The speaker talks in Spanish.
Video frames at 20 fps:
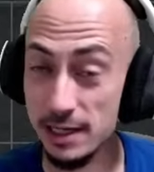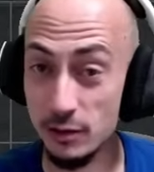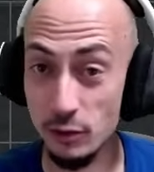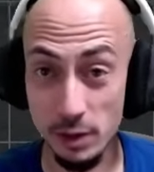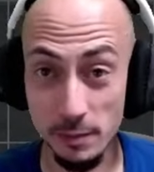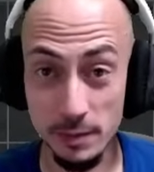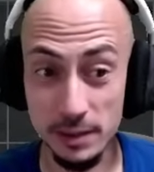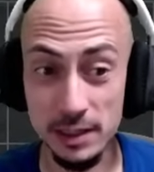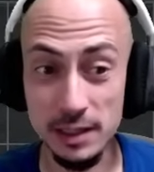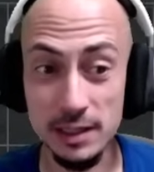Lo que
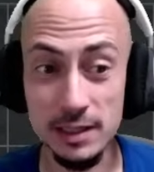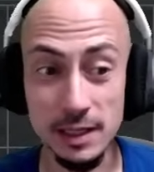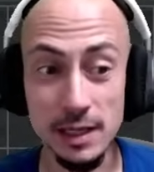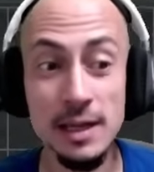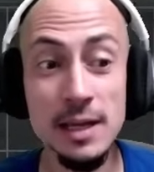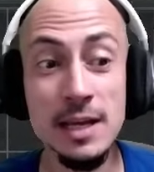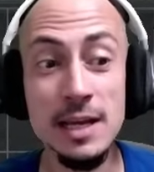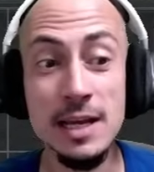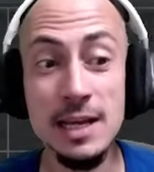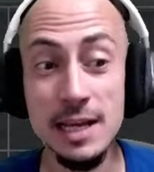pasa es que
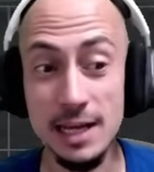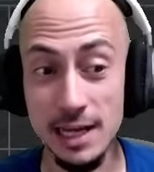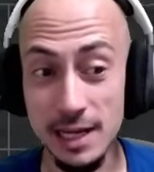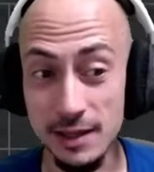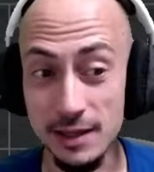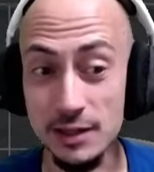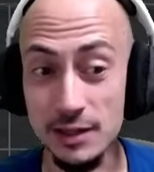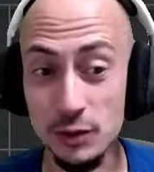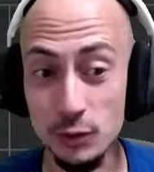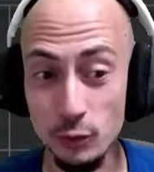he
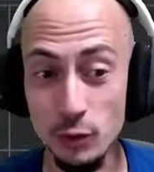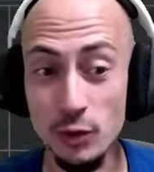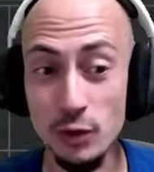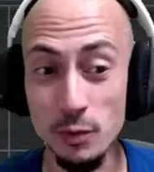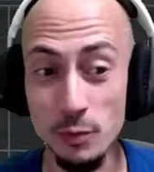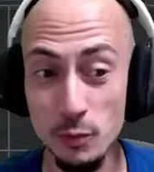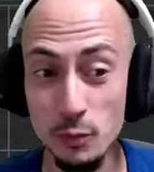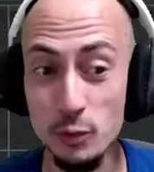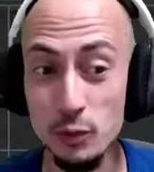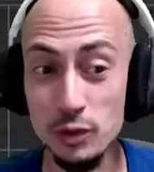destruido
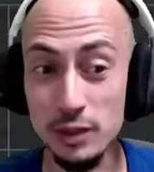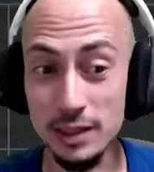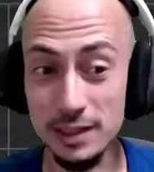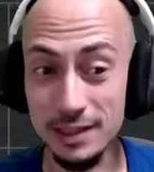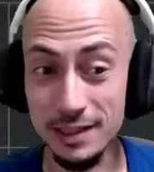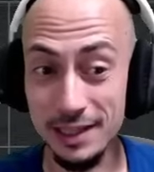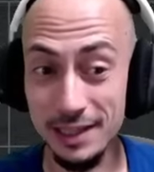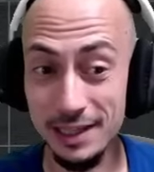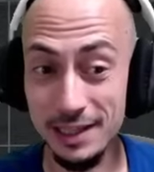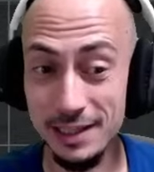muchas
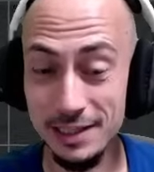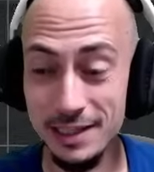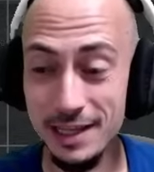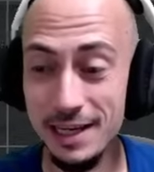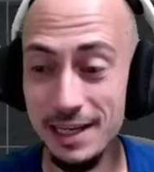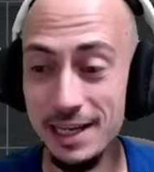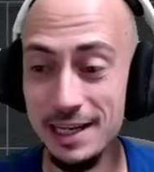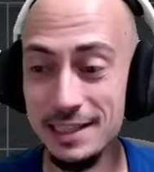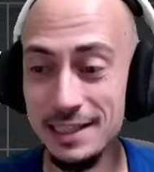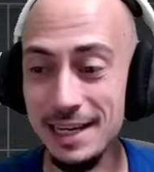
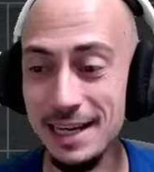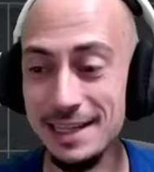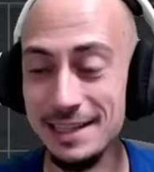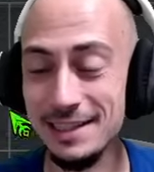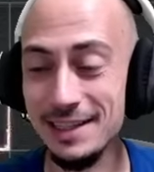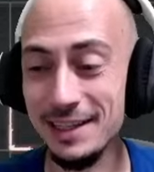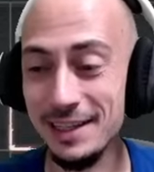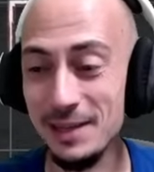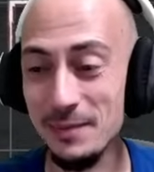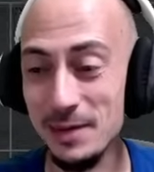legendarias
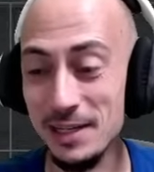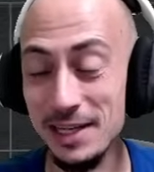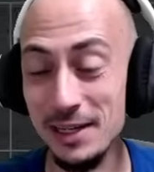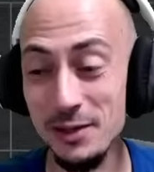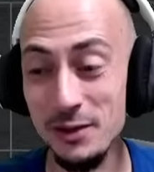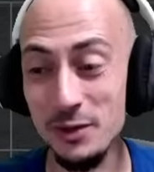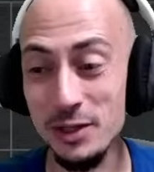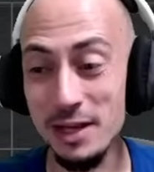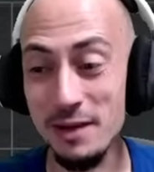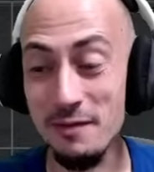hasta que me
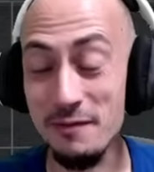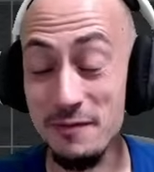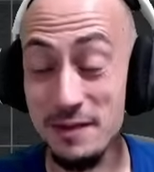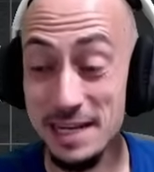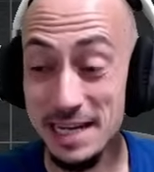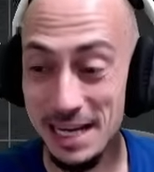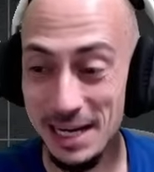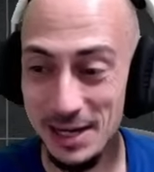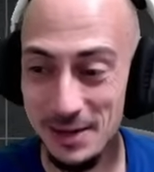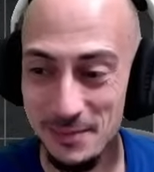salió ya
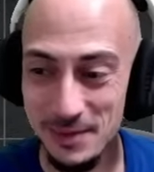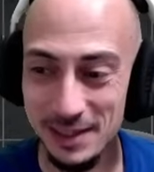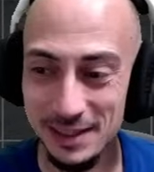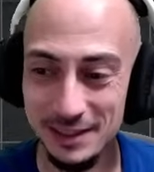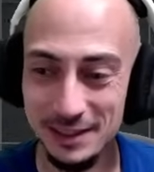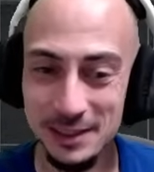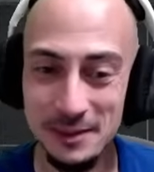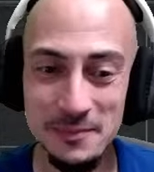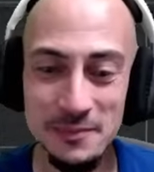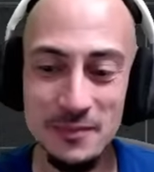
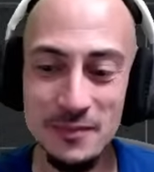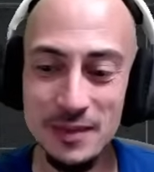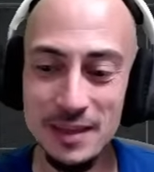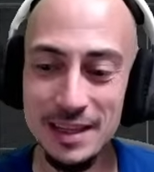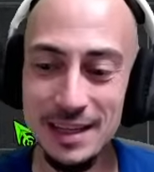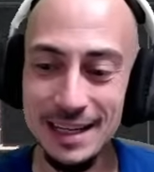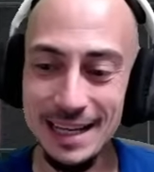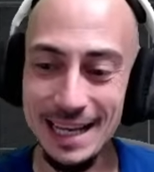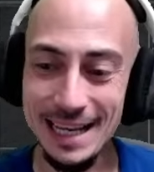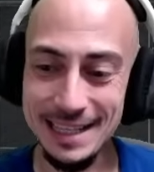finalmente
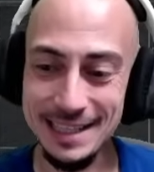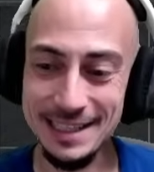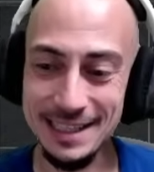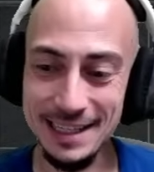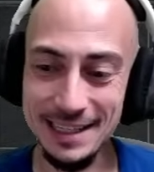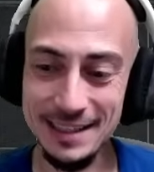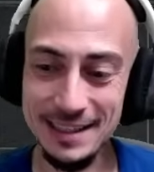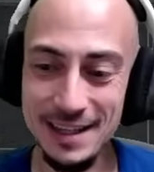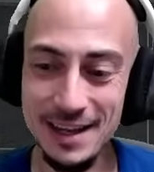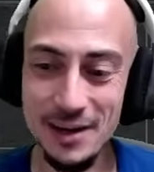la
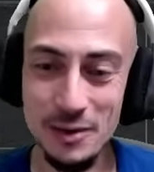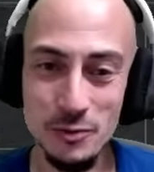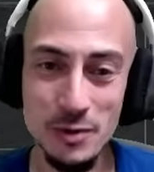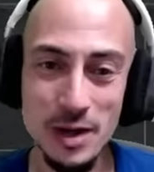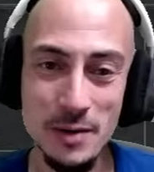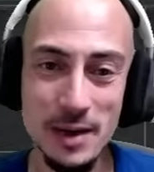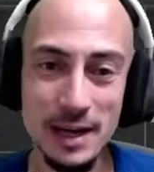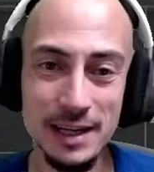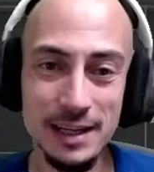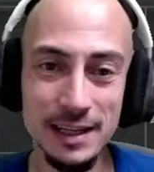sexta runa
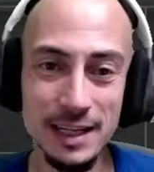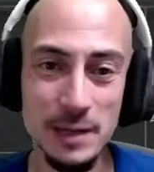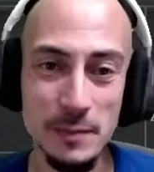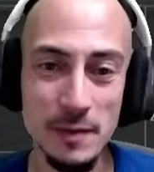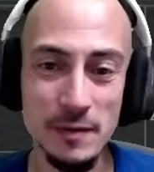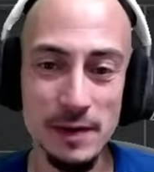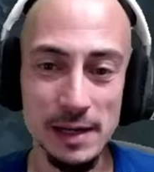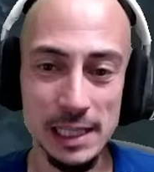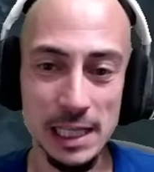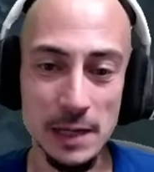back que me
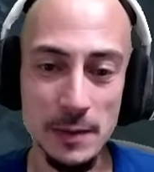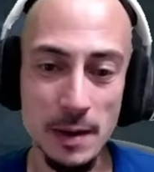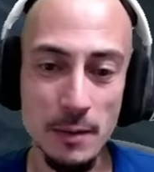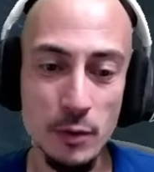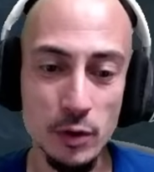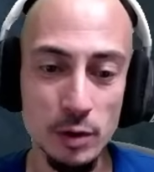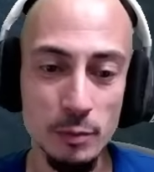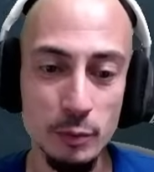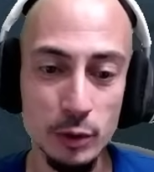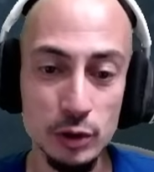faltaba.
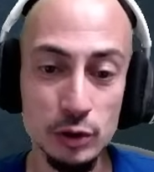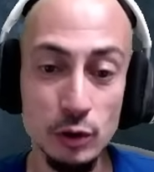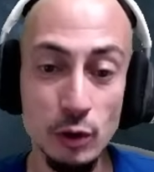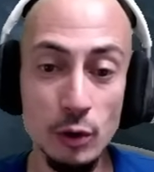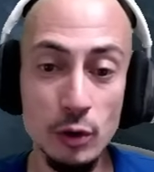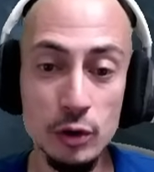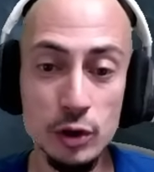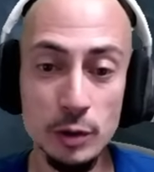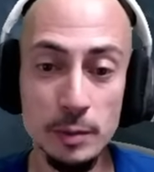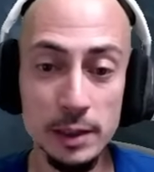Bueno, pues todos
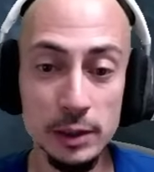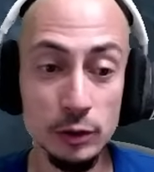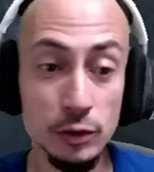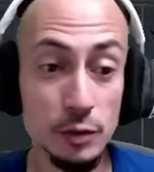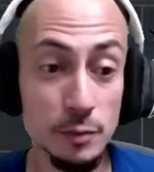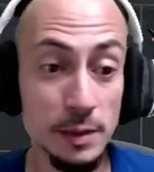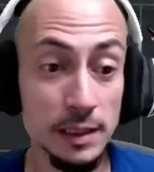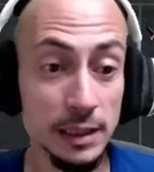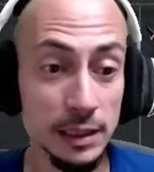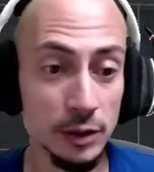los objetos
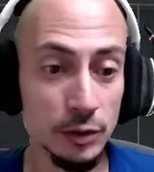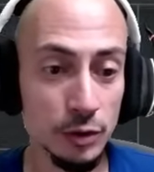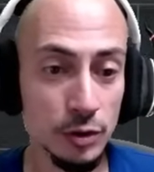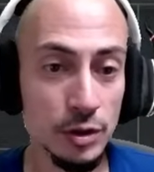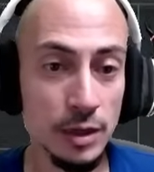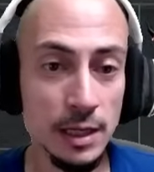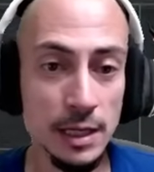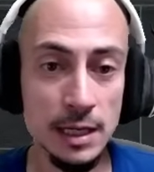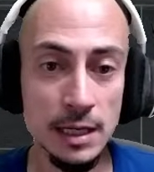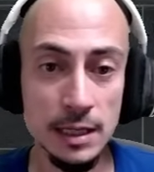míticos,
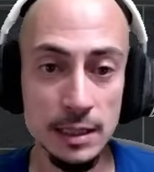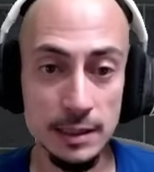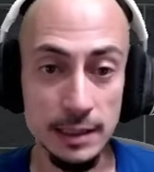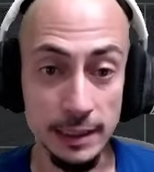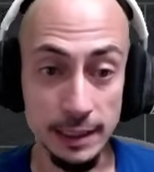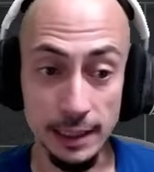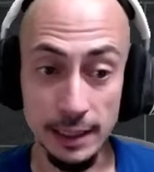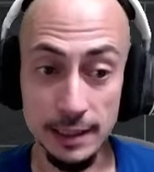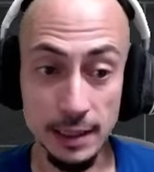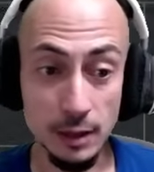si
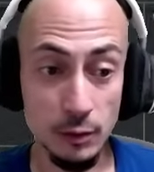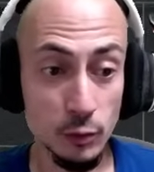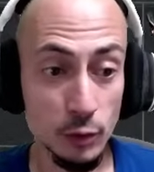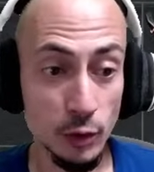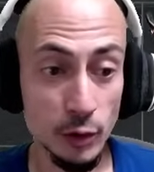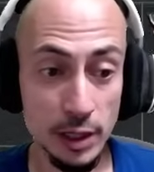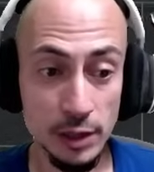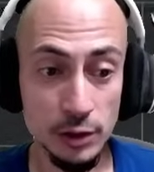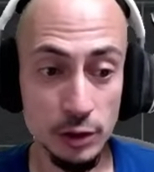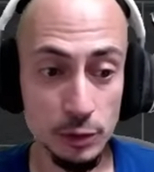queréis alguno
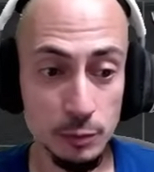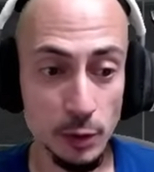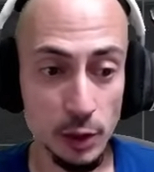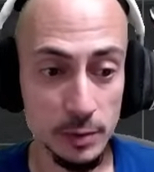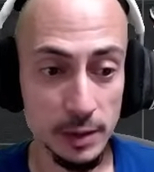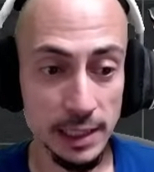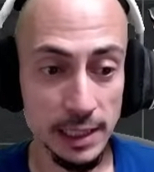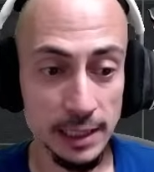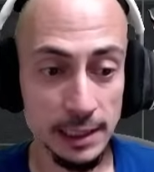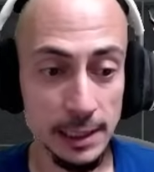de ellos, podéis
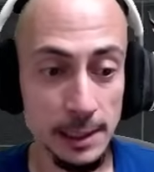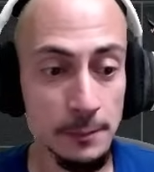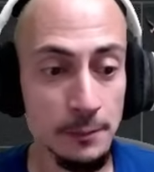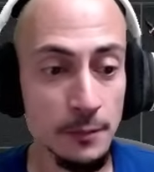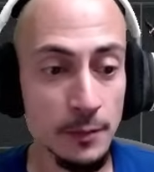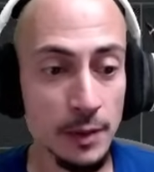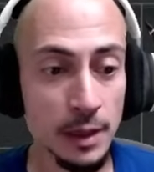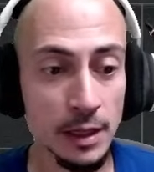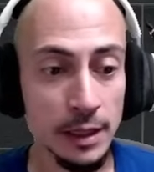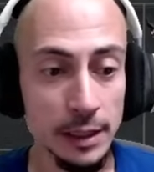venir aquí
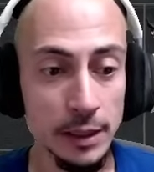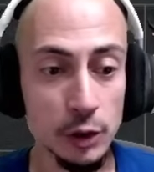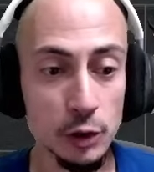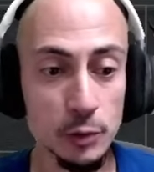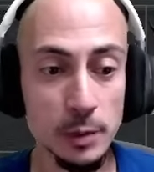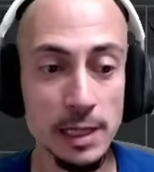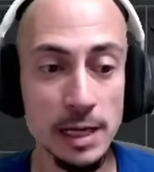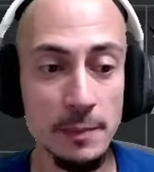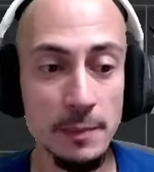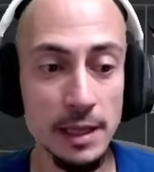y os
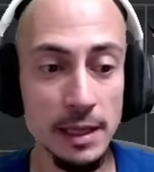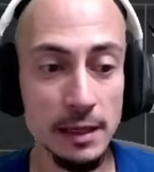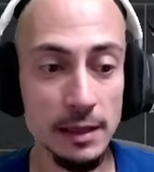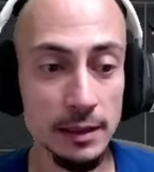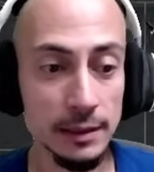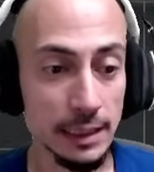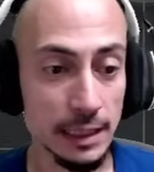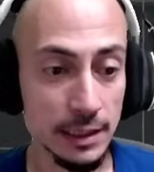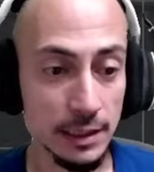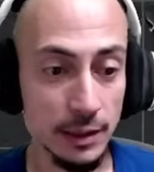van a pedir
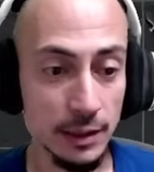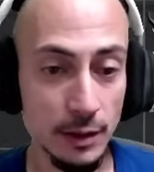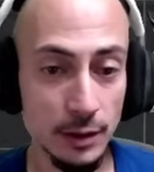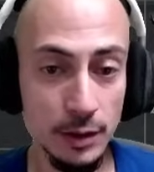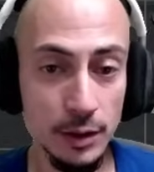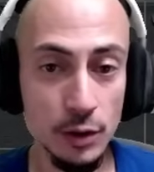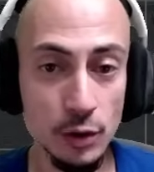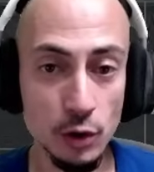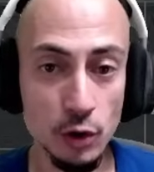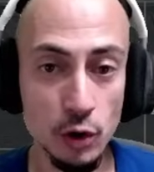tan
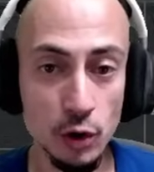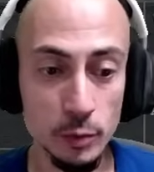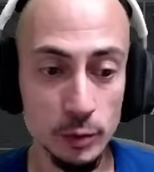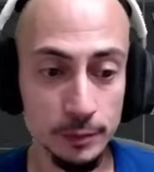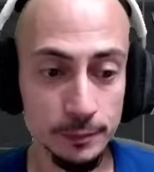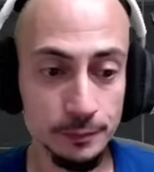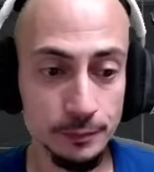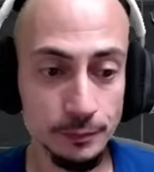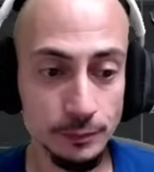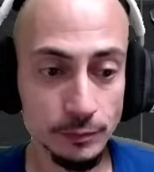sencillo como...
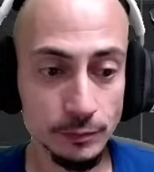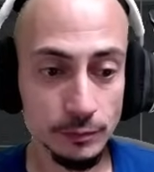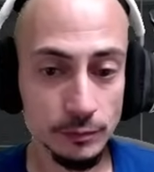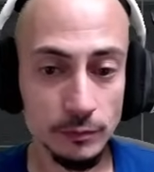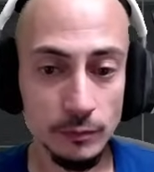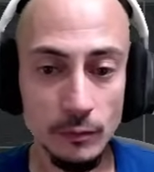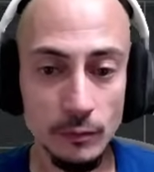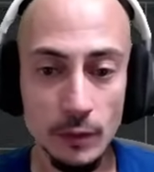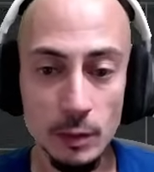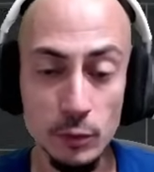
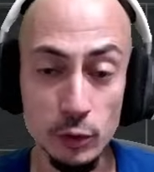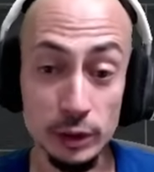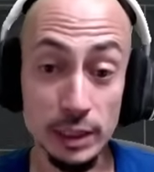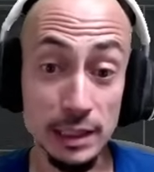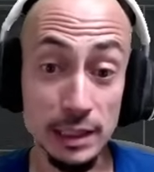No, tan